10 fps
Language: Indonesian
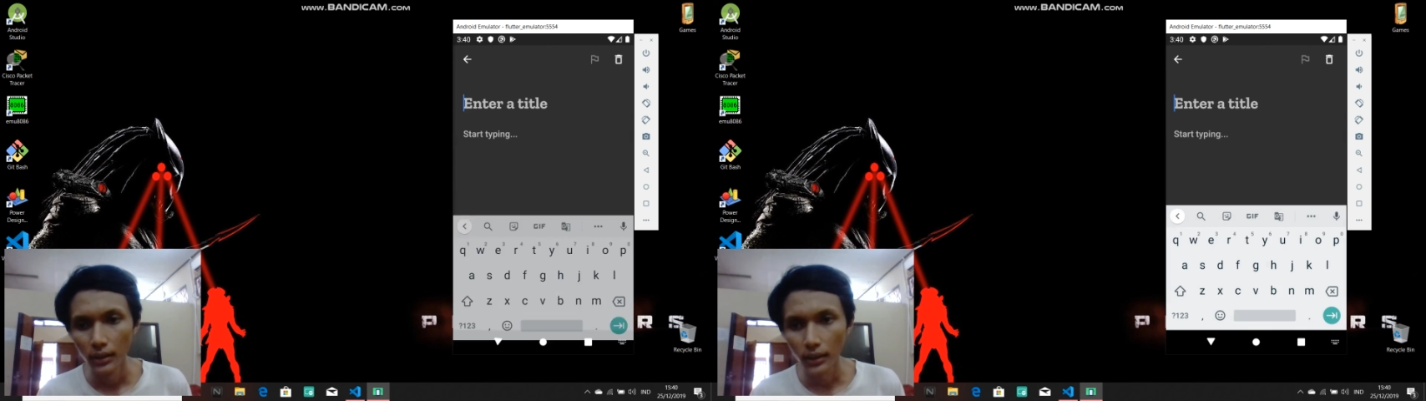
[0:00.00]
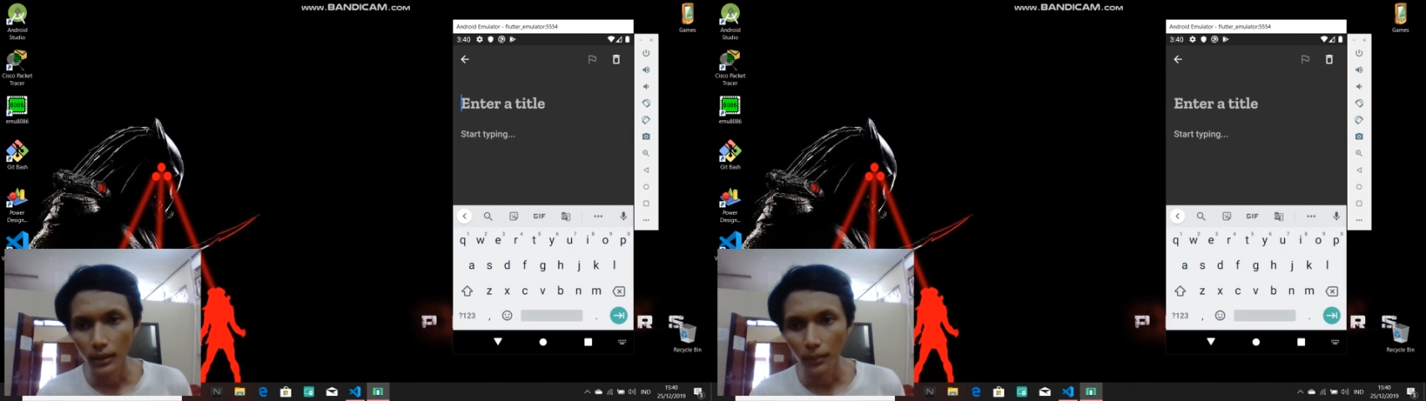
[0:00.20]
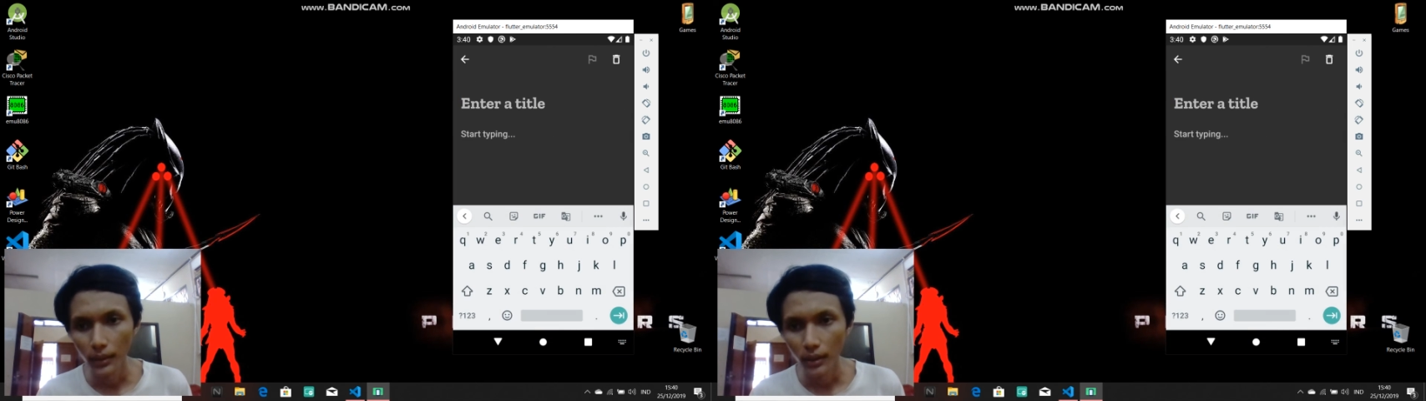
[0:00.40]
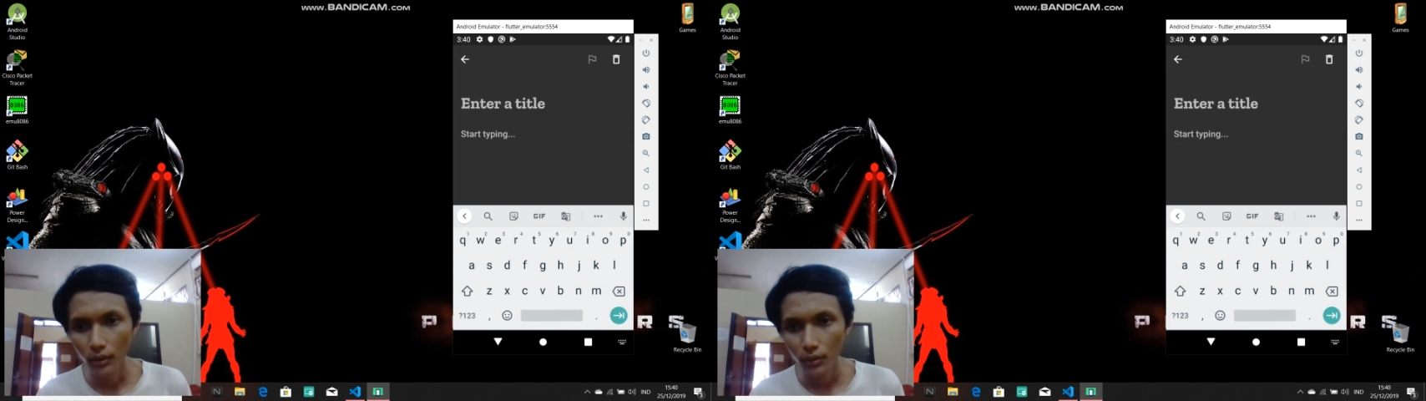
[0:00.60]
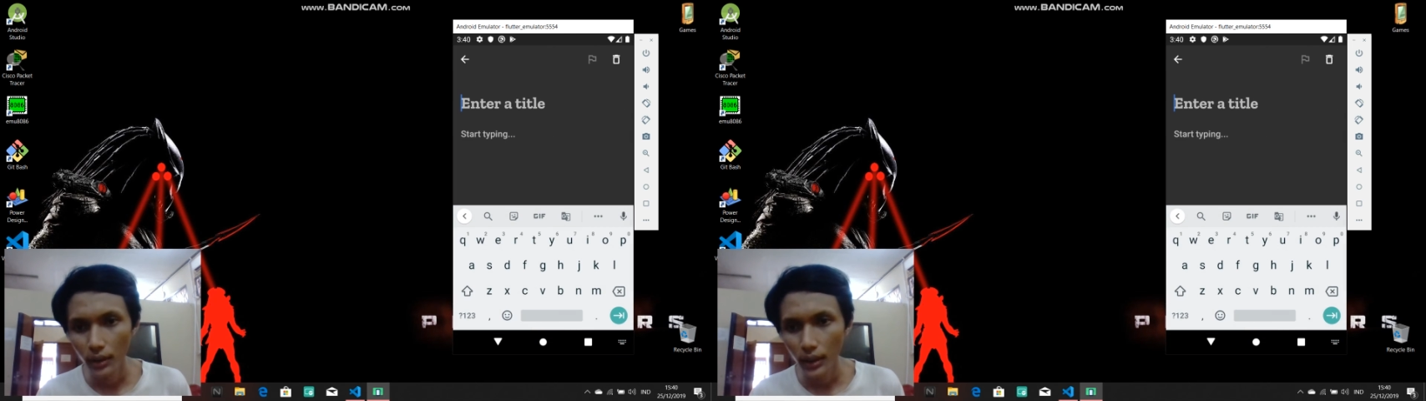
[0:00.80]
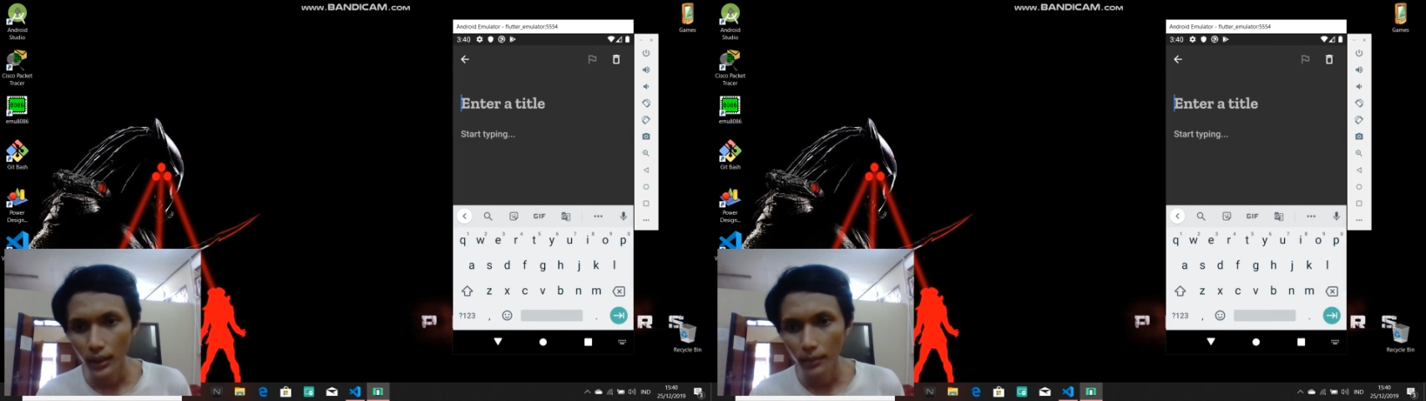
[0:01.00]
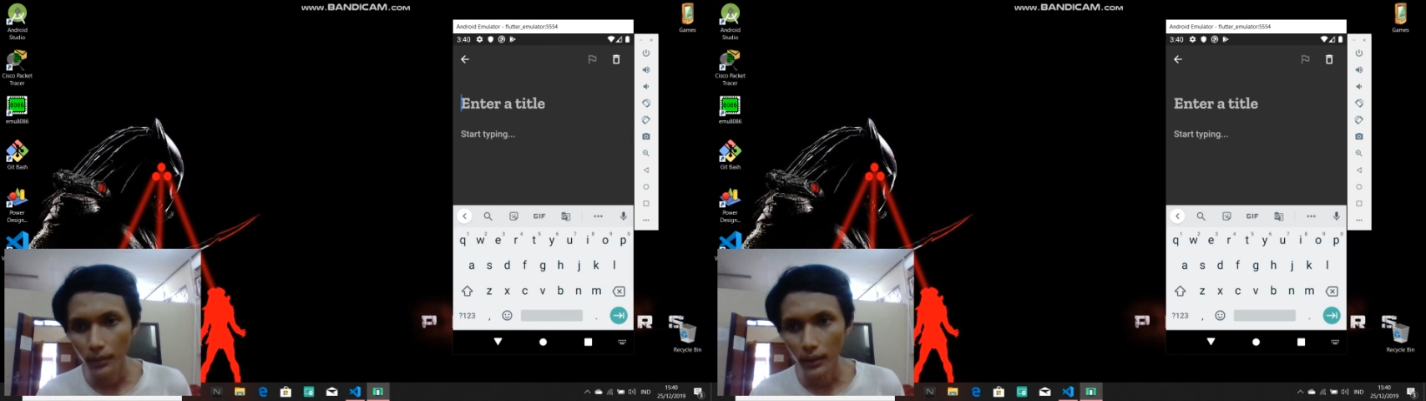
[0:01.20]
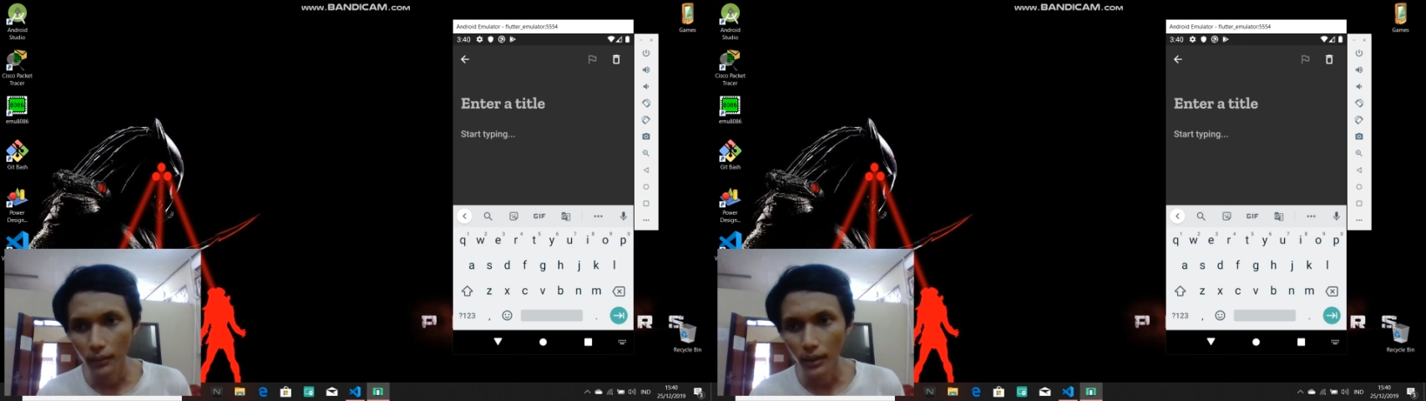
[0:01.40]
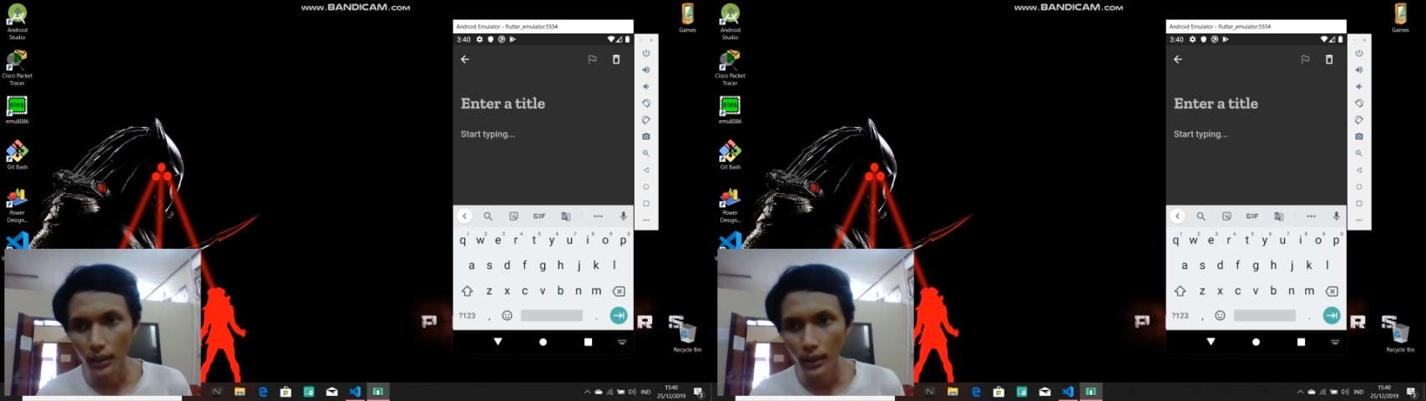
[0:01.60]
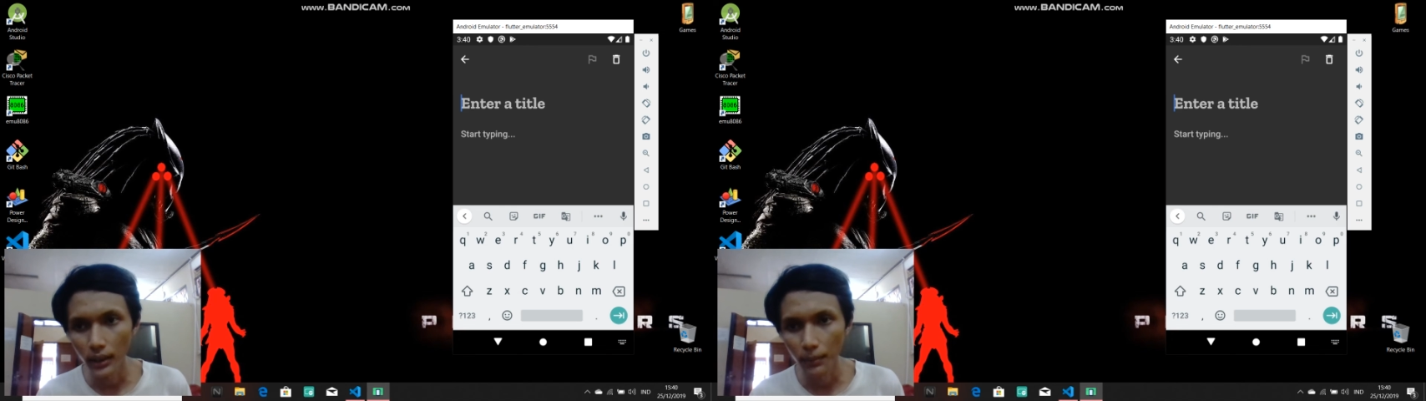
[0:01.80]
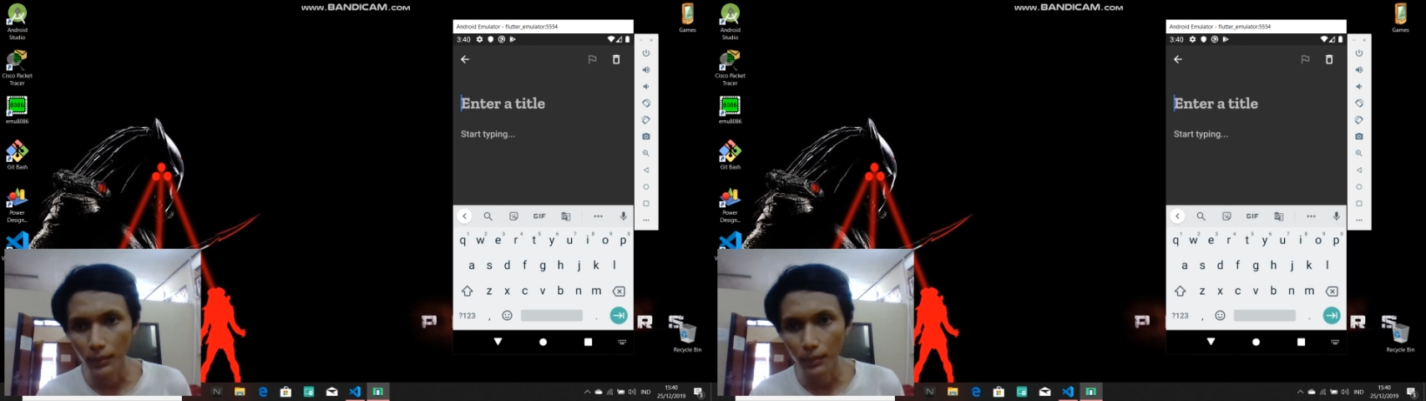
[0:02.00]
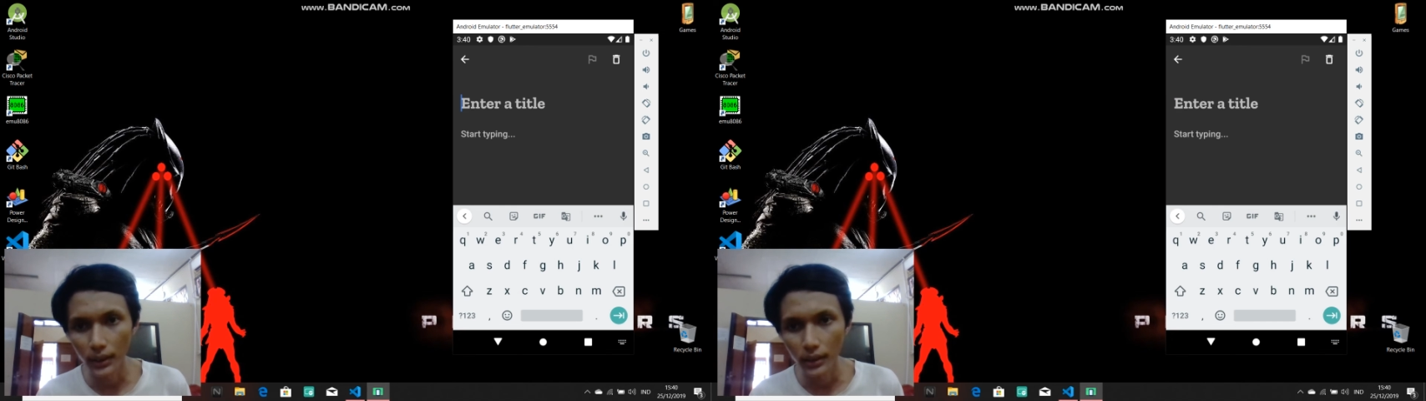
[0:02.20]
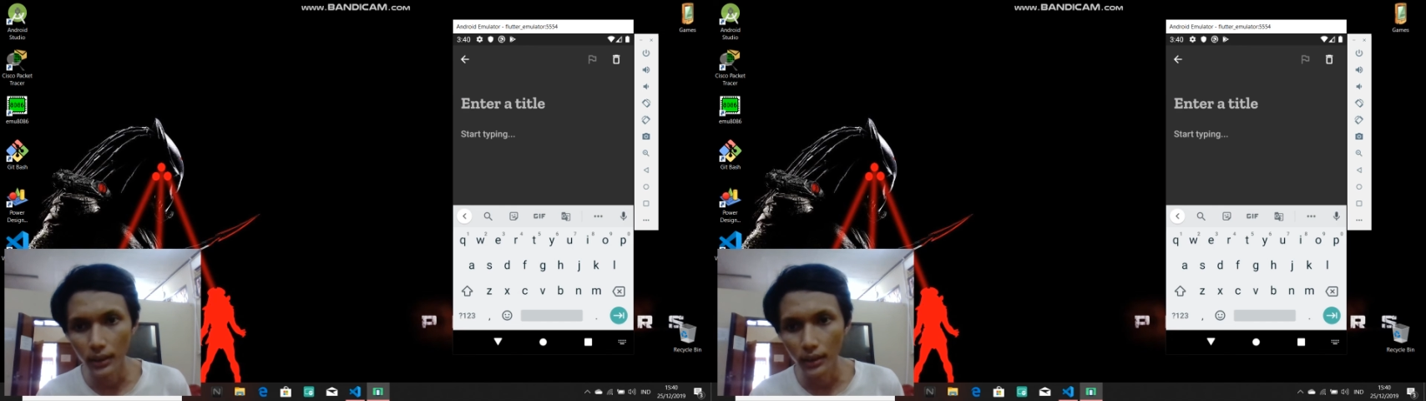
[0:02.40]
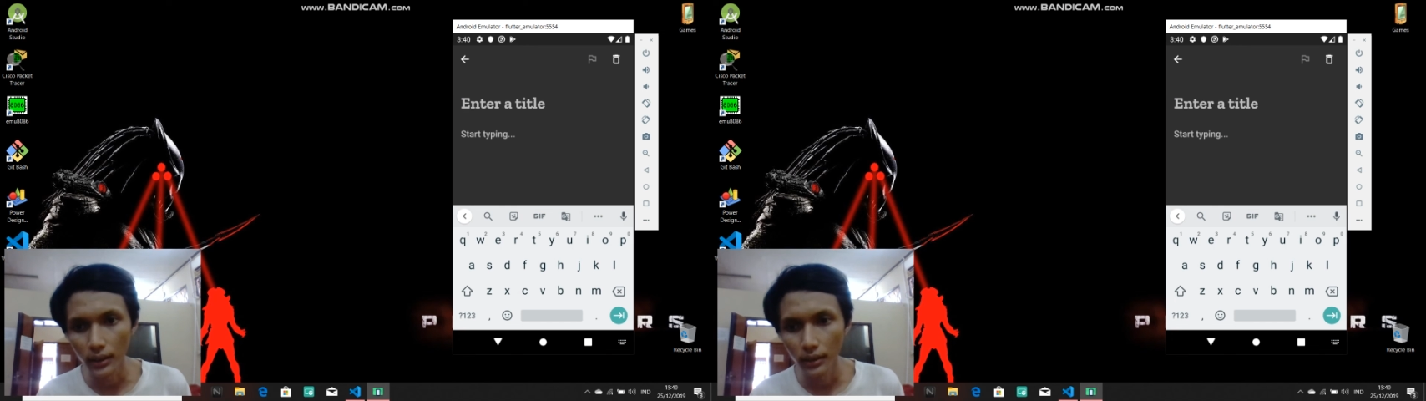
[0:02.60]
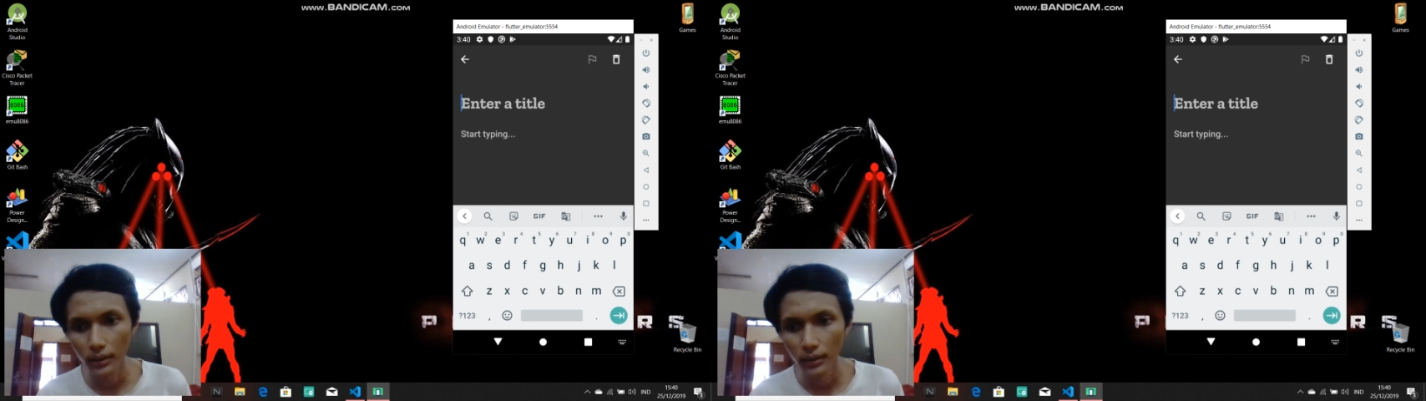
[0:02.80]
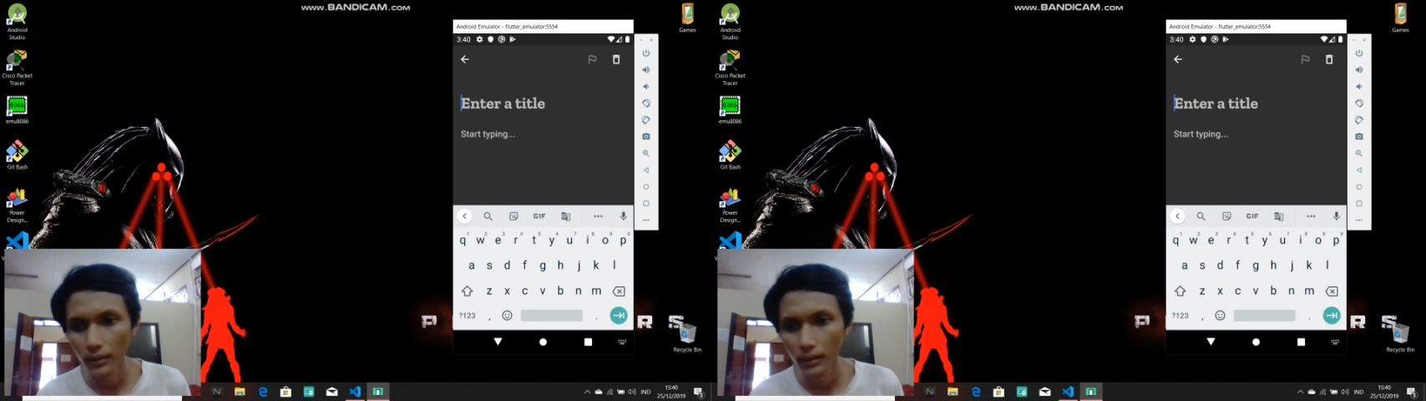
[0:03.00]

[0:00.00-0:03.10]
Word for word: Tampilan note juga akan seperti warna hitam seperti ini.